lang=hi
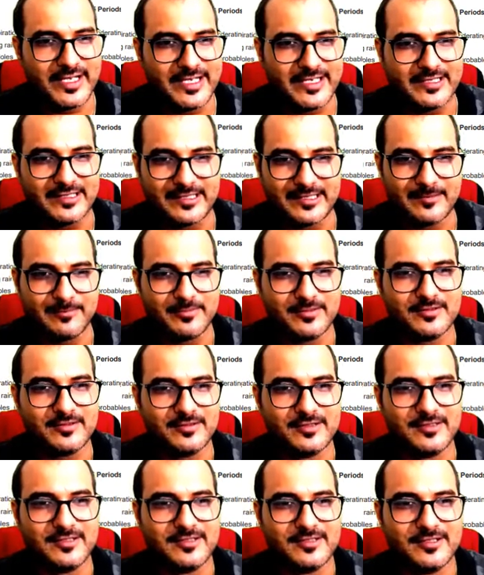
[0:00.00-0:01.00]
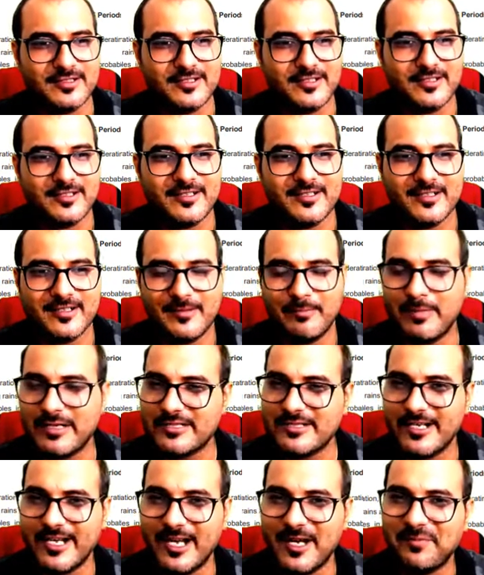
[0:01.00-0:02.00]
है ही नहीं अब
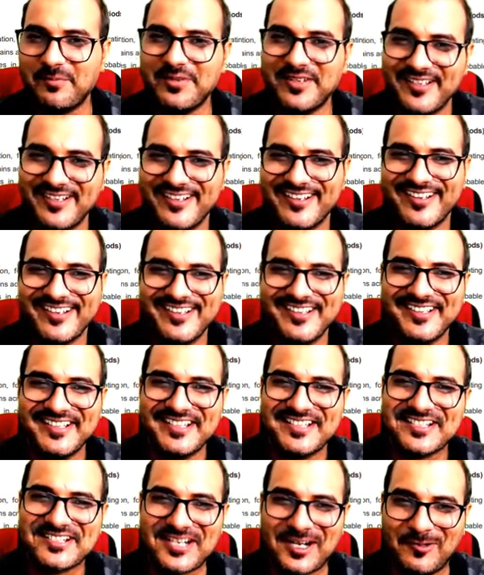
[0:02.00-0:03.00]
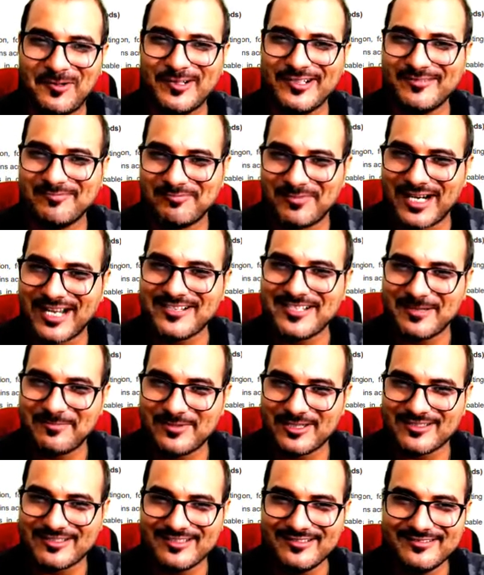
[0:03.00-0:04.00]
बच गए आप साउंड बड़ा
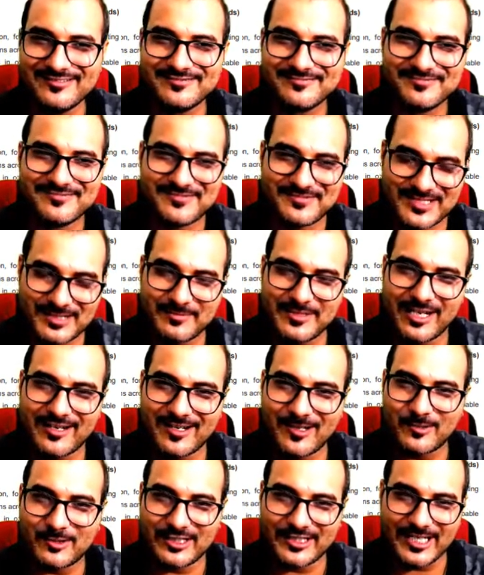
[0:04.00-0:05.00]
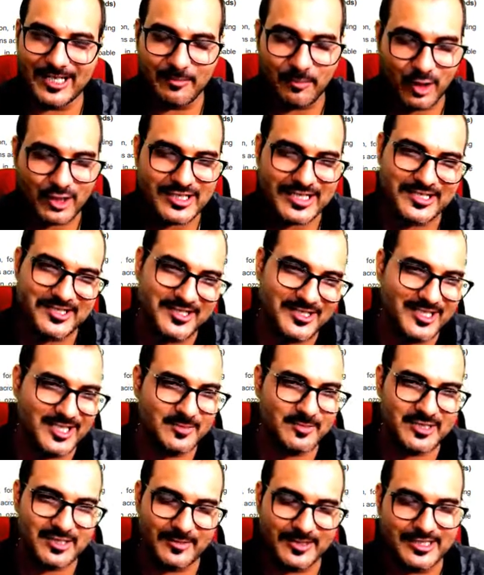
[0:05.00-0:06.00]
चैप्टर था समझाना होता था बहुत सारी चीज़ें
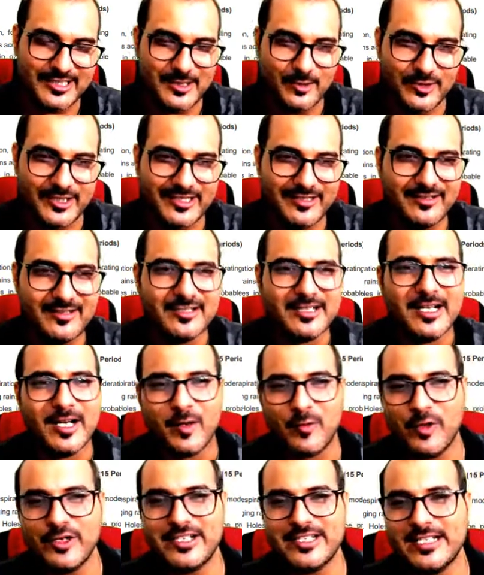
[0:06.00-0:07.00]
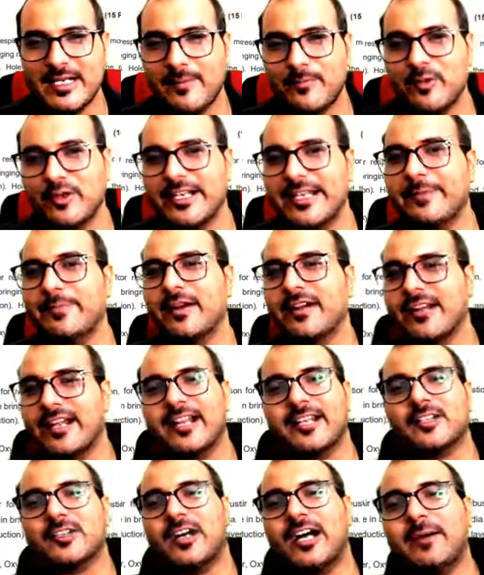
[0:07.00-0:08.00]
इसमें समझनी होती थी वो चीज़ आपको नहीं पढ़ना
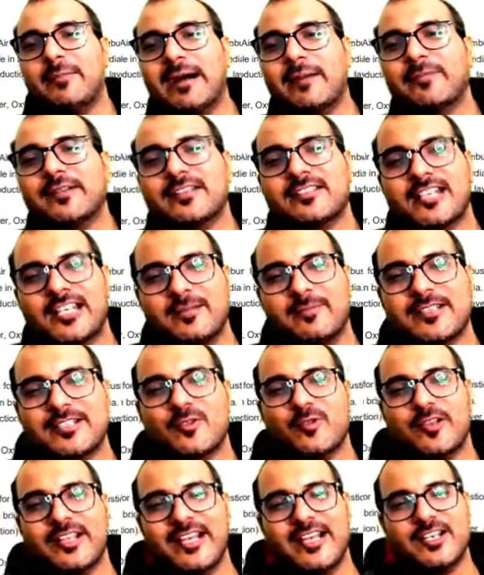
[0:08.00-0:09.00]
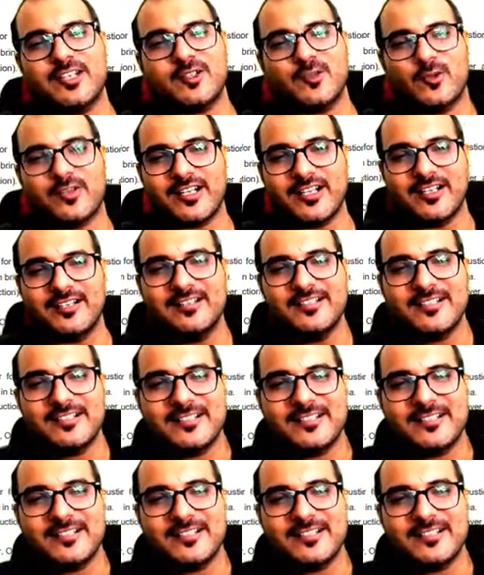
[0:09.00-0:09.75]
है तो अब आपका सिलेबस हो गया है छोटा